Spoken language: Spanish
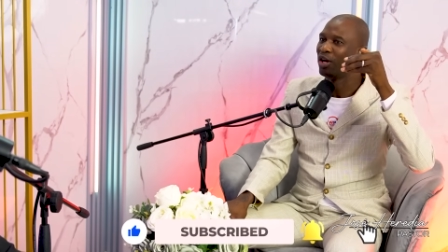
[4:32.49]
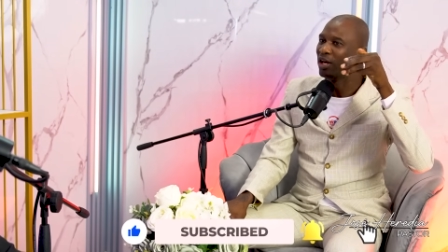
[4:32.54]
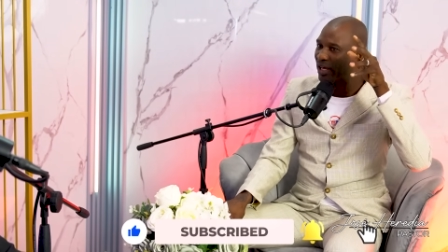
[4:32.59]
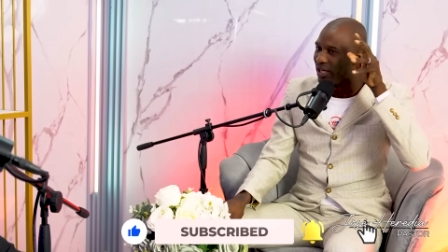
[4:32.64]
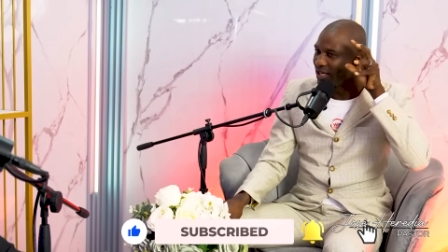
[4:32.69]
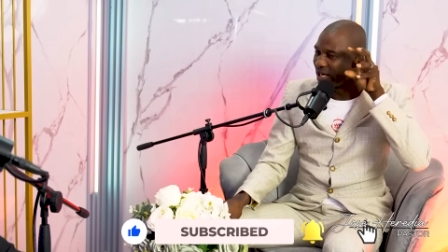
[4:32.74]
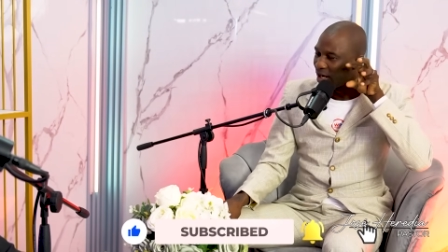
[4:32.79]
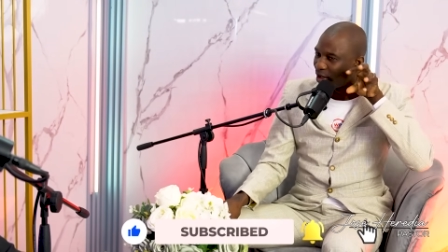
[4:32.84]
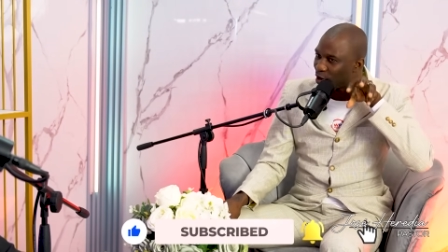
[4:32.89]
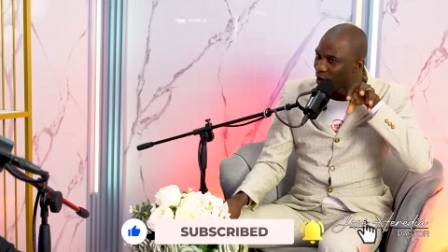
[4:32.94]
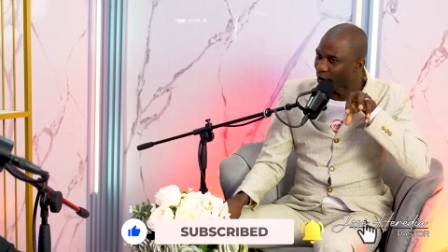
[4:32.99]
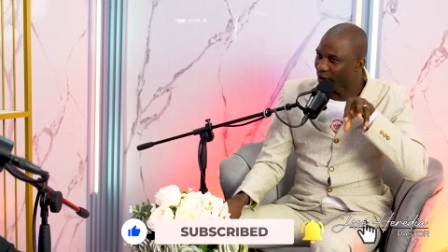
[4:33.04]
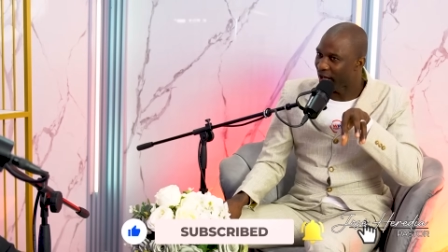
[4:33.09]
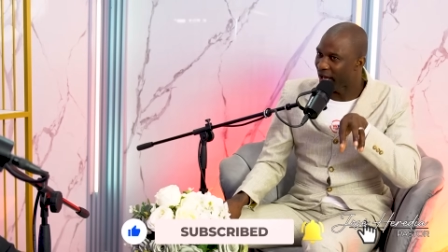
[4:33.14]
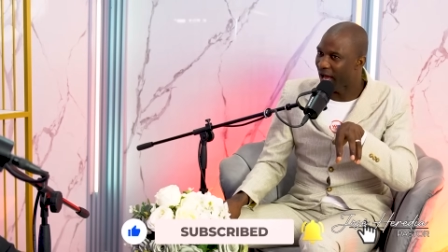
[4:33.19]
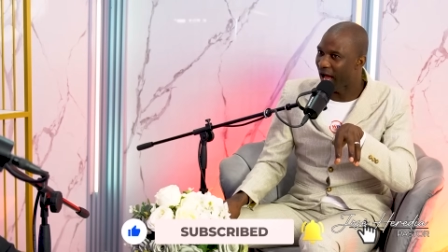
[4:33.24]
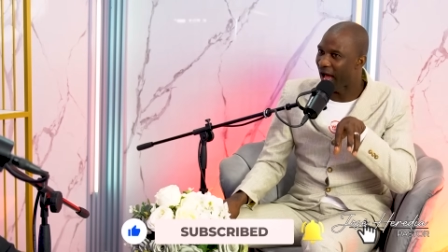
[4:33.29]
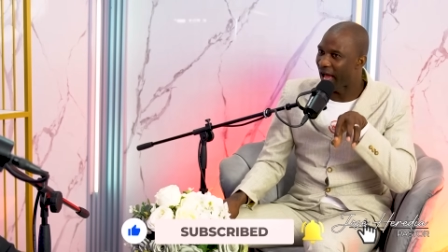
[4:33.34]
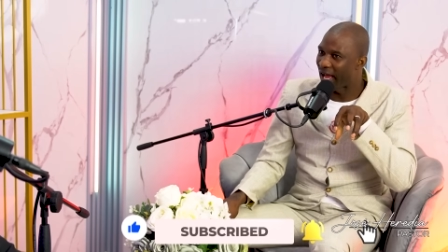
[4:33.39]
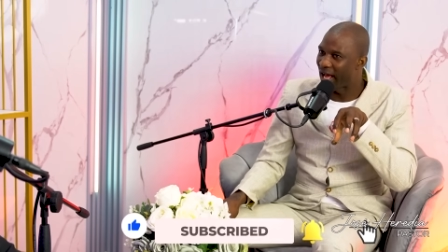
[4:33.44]
y Él nos
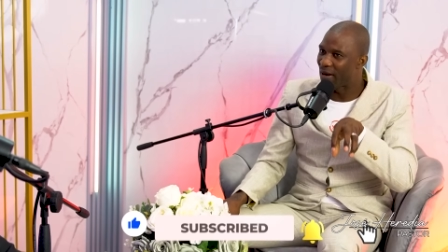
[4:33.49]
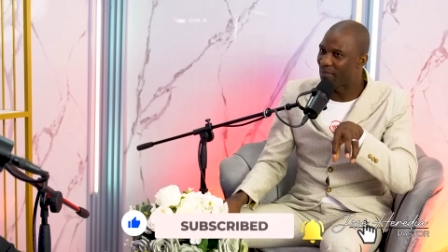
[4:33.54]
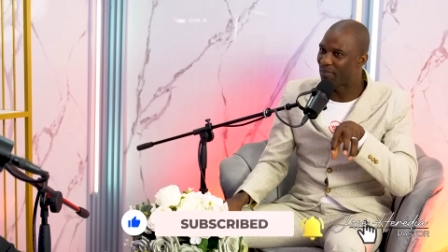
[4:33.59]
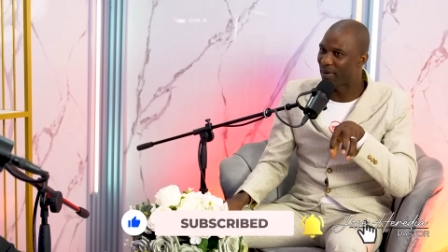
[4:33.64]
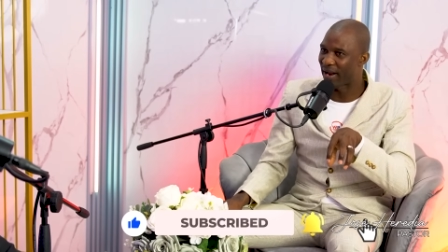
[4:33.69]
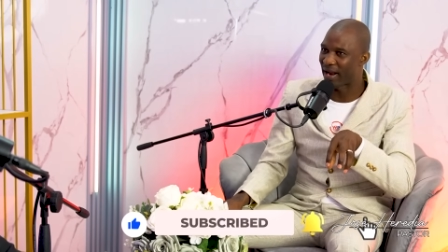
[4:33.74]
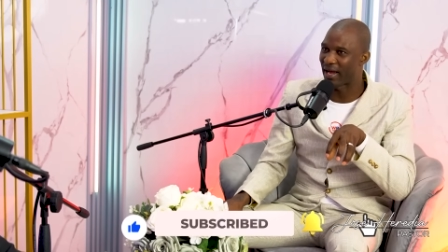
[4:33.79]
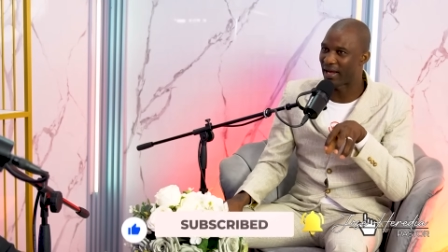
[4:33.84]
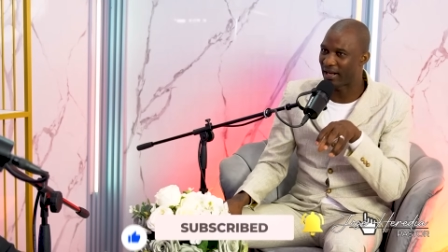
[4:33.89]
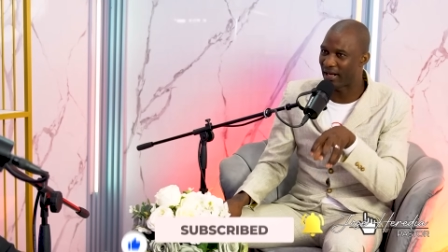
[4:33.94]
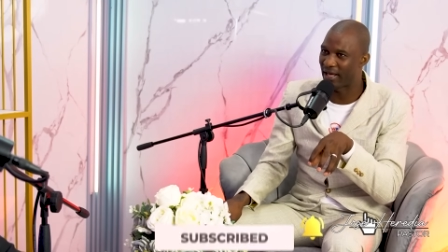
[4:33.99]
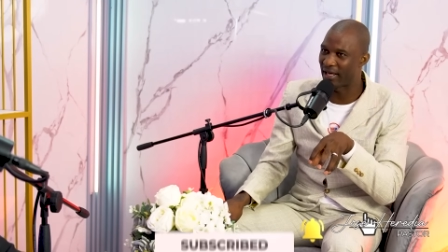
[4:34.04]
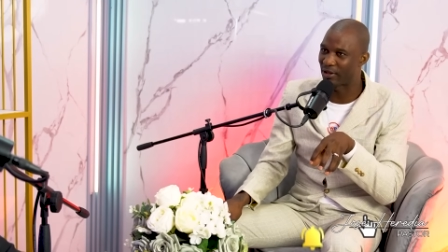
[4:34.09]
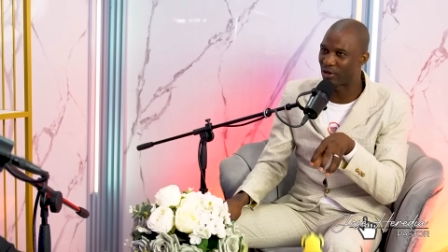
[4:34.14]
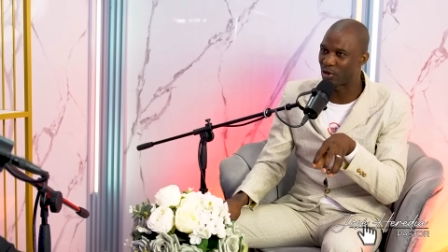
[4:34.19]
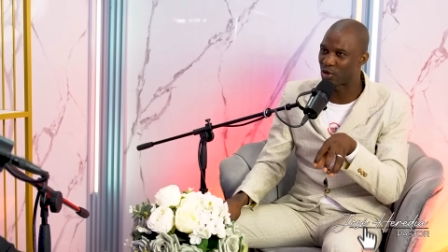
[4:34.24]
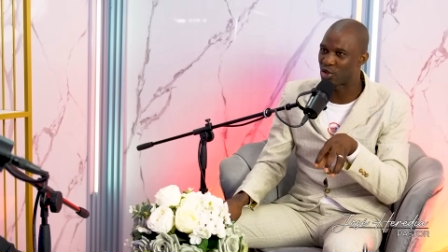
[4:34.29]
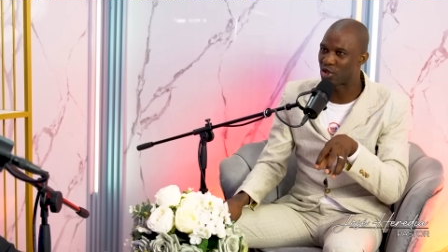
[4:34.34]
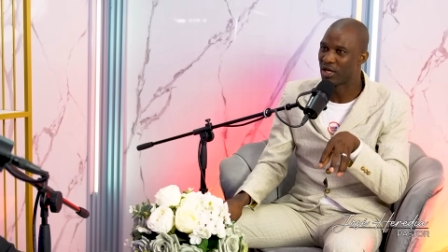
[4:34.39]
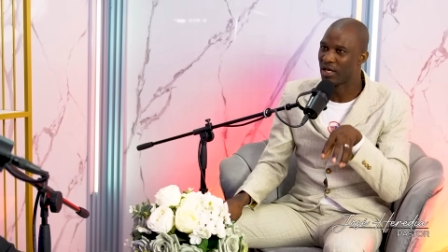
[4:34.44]
deja el
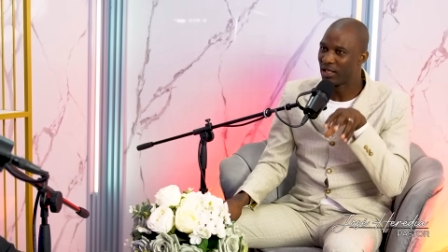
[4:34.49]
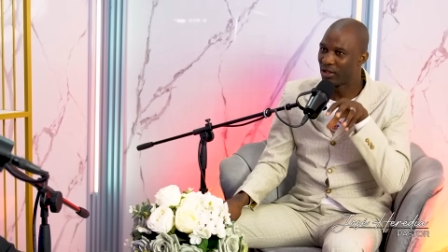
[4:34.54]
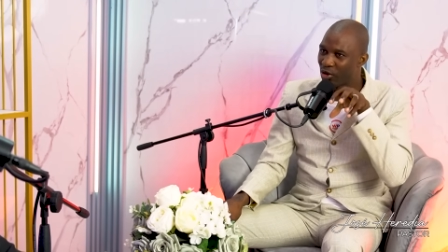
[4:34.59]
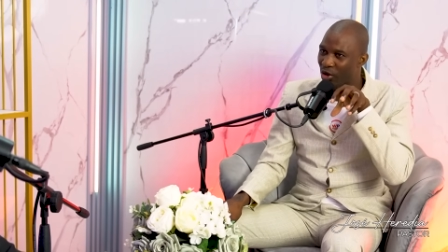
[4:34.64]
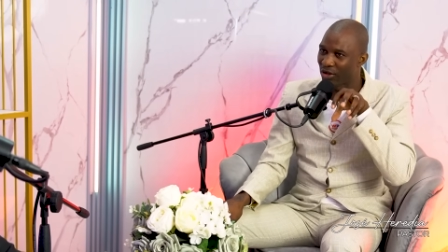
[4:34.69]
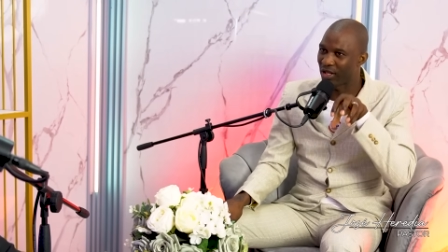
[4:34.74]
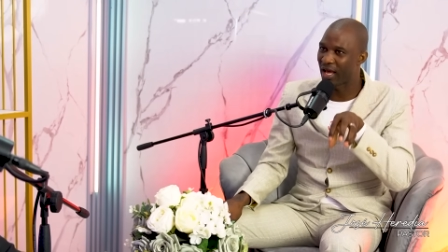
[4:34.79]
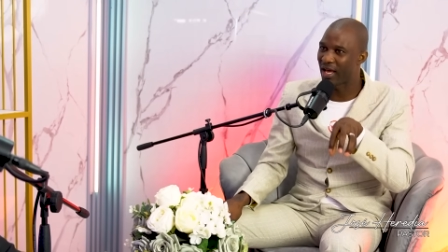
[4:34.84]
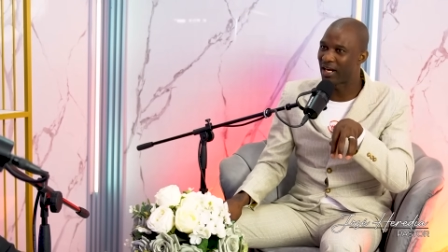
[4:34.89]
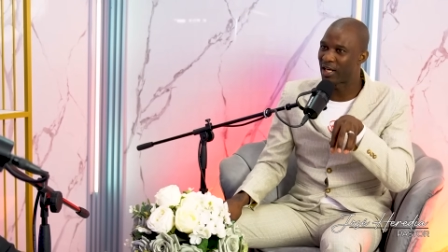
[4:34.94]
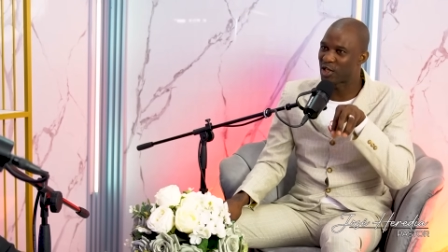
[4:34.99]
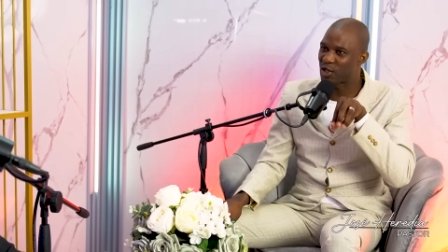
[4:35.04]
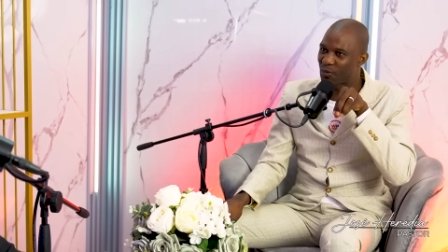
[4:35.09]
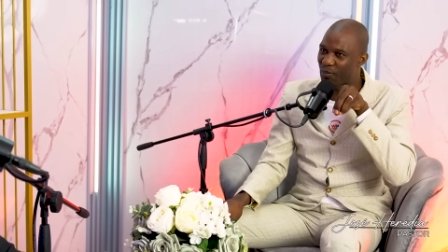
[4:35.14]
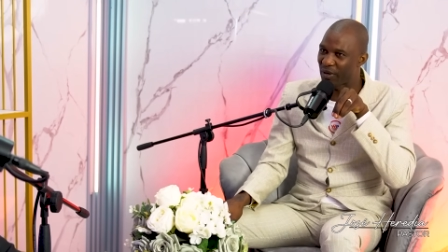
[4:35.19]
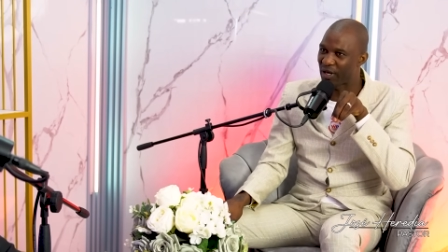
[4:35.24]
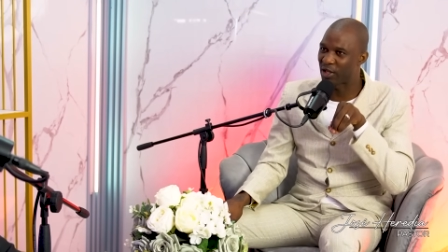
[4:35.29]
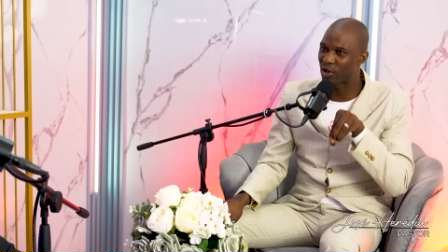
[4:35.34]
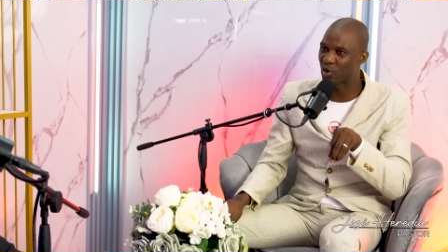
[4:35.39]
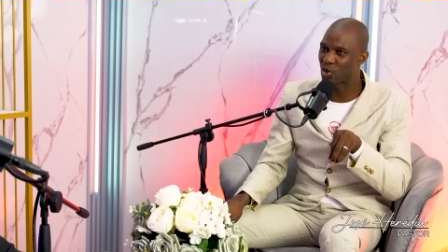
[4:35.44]
Paracletos, nos deja el
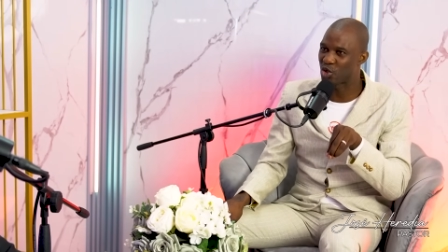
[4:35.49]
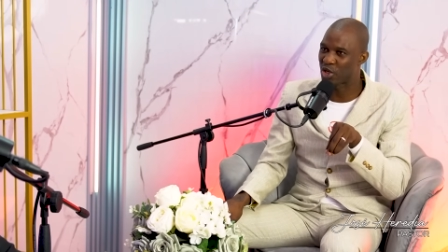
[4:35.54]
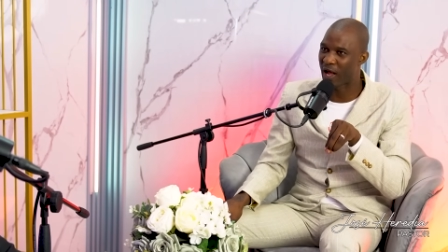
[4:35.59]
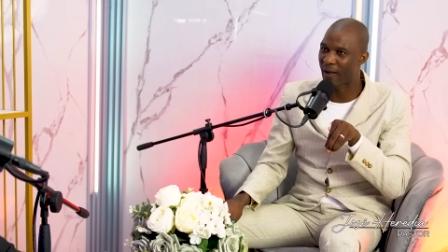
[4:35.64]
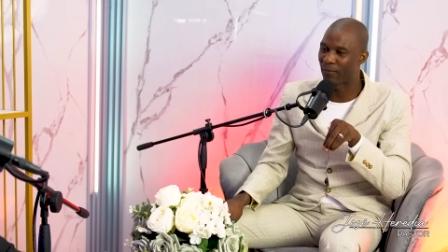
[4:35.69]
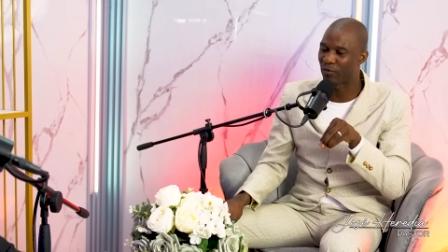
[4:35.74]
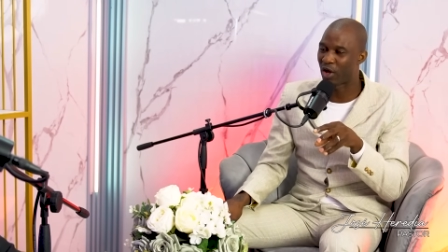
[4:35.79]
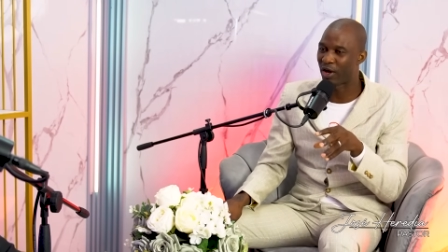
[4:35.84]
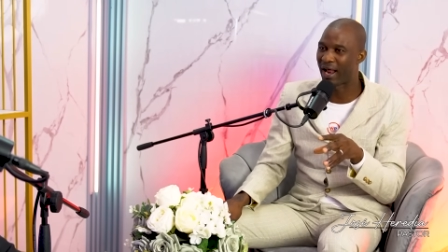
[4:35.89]
Espíritu Santo.